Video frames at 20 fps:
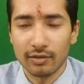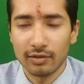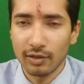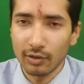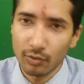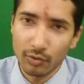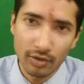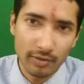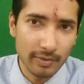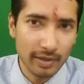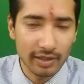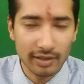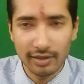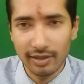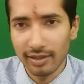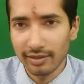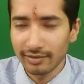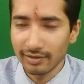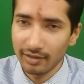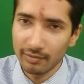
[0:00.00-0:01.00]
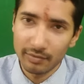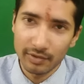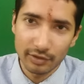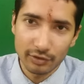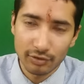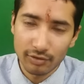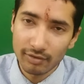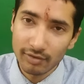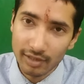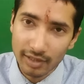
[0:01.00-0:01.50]
सर कोई बात नहीं एग्ज़ाम
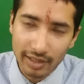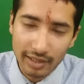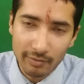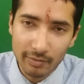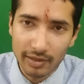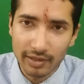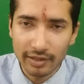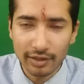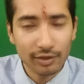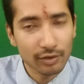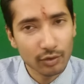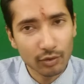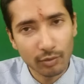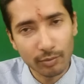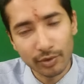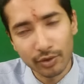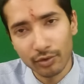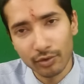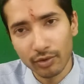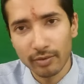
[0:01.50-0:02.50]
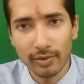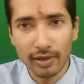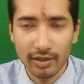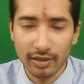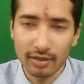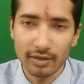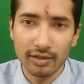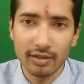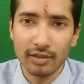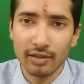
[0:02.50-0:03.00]
की छुट्टियाँ नहीं मिलेगी तो भी कोई
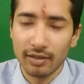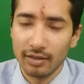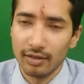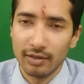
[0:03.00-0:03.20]
बात नहीं